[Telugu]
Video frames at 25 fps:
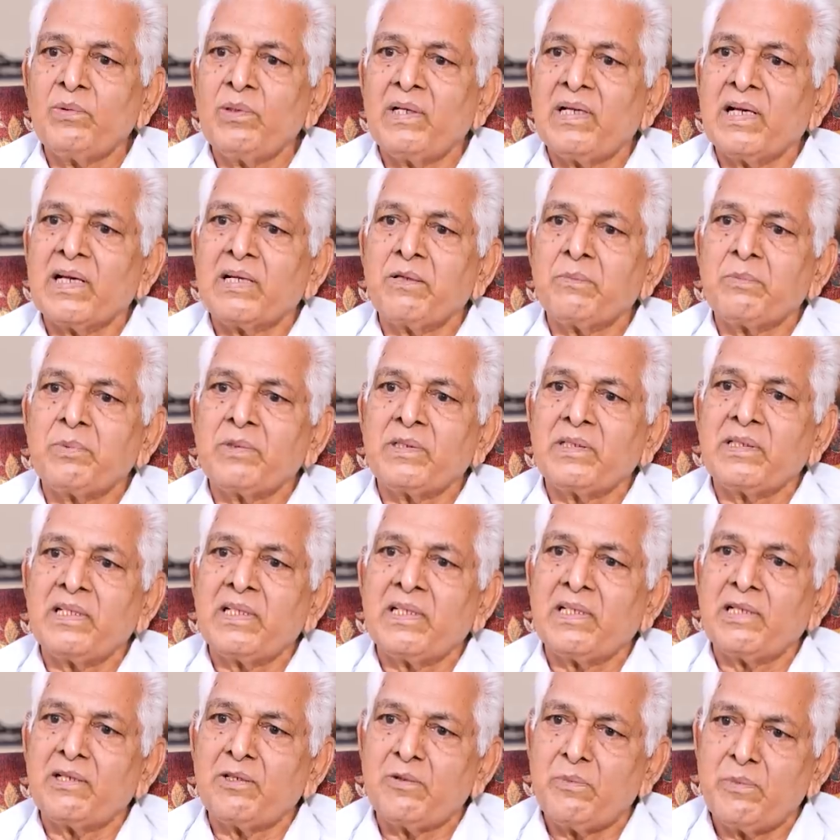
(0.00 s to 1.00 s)
లేకపోతే
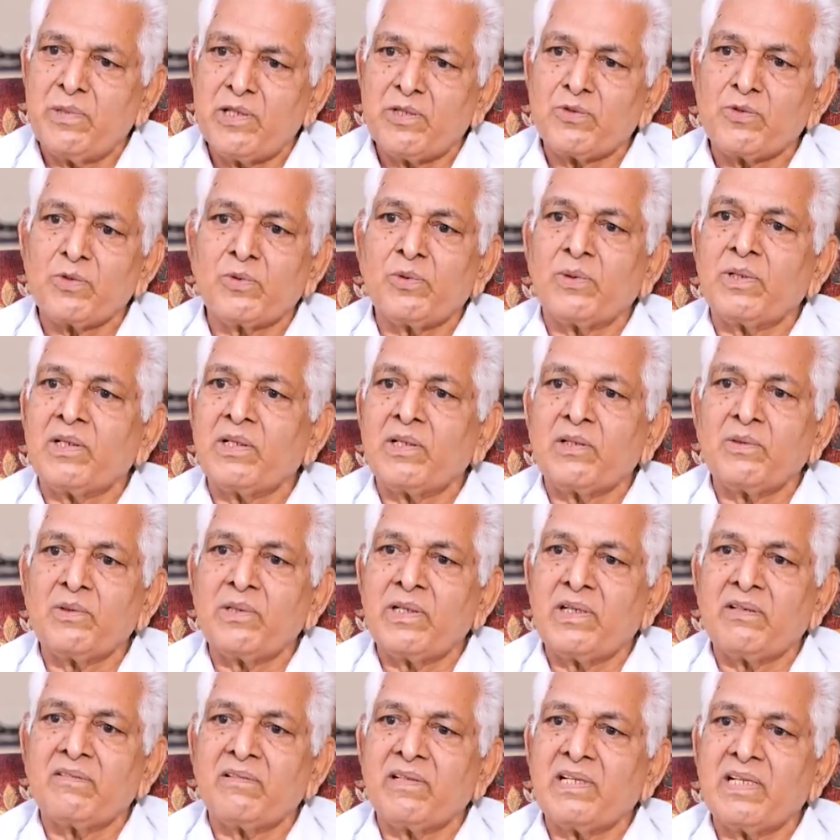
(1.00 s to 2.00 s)
నన్ను మెచ్చుకున్నారో
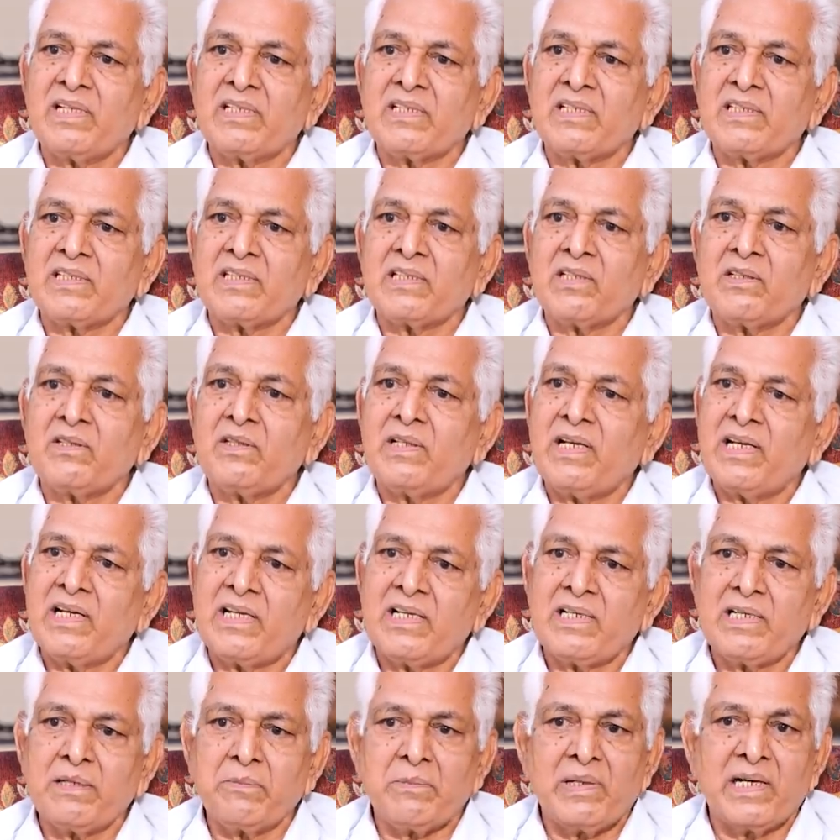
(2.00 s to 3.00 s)
ఏమన్నా చేశారో
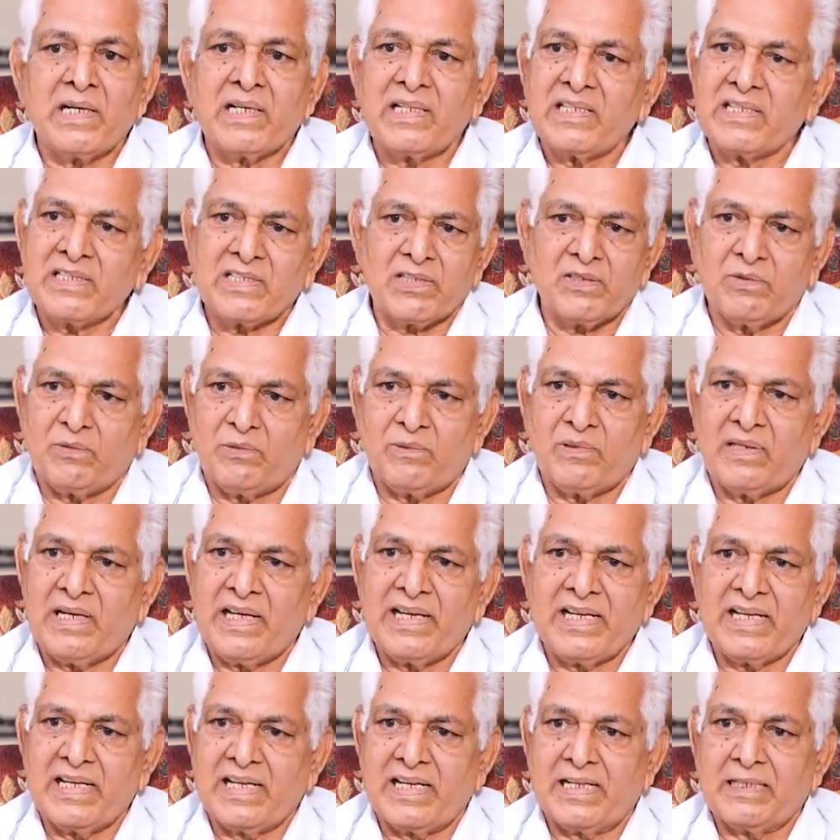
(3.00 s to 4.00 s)
నేనంటే బాగా ఇష్టం
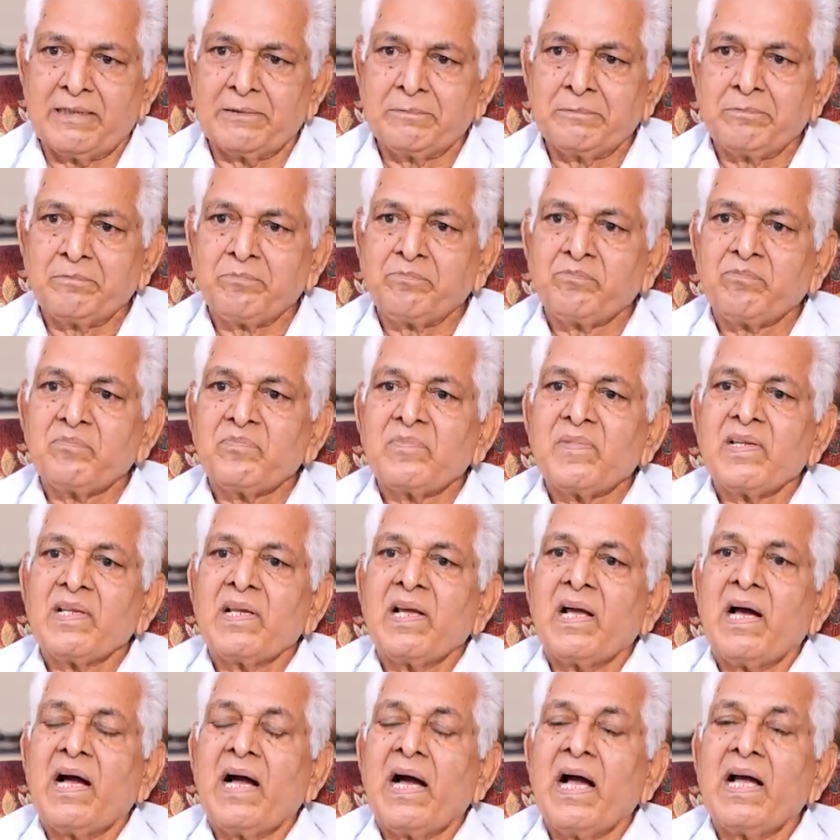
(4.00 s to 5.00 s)
లైకింగ్
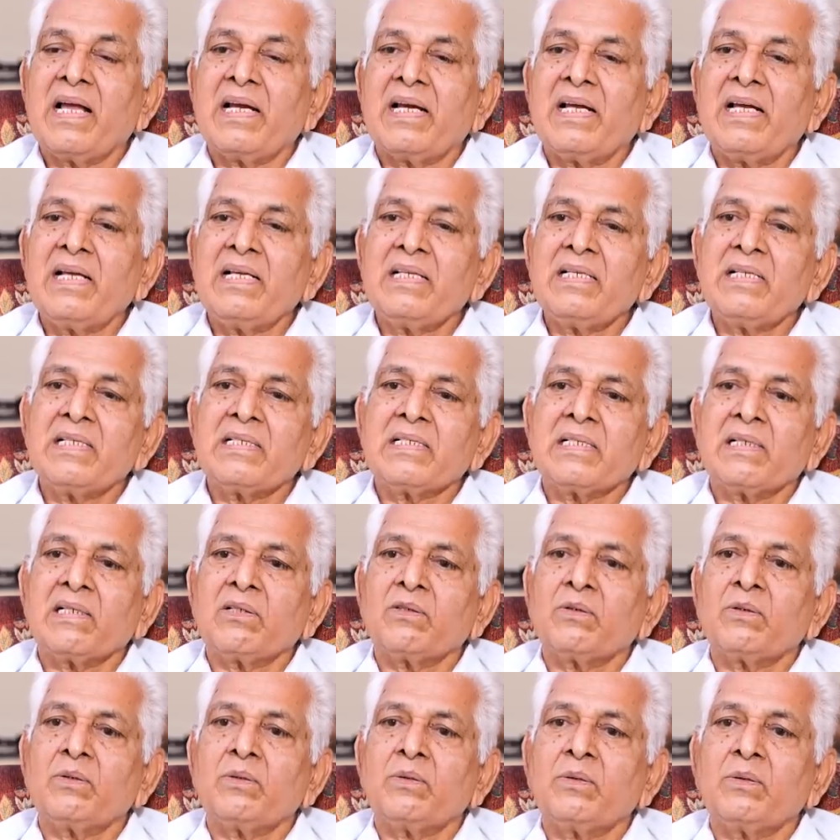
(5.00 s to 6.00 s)
ఆయన ఏం
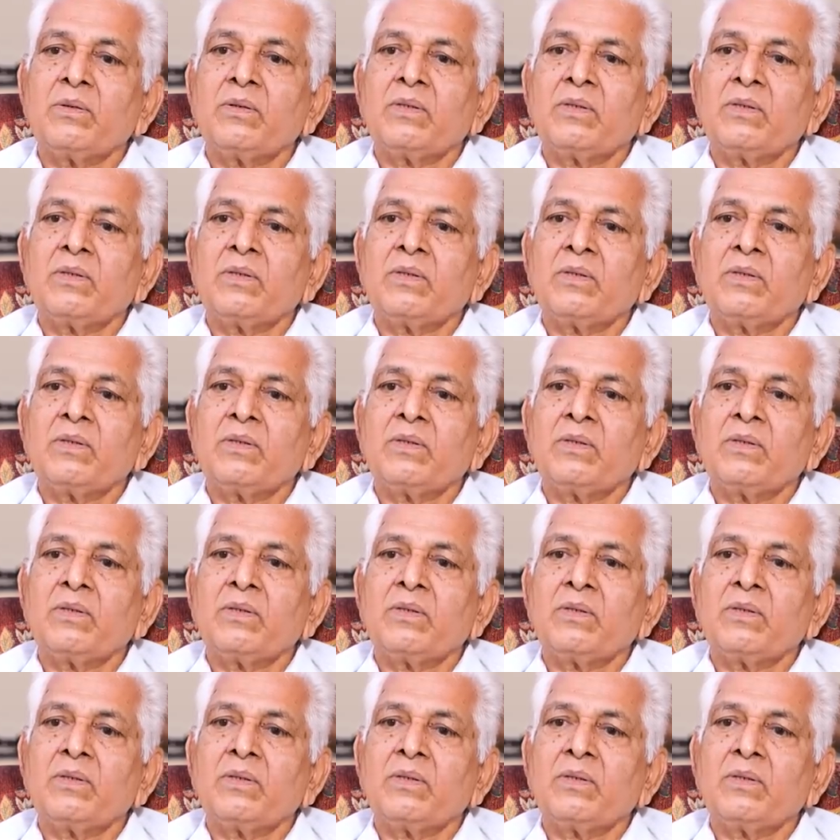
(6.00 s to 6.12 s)
చేశారు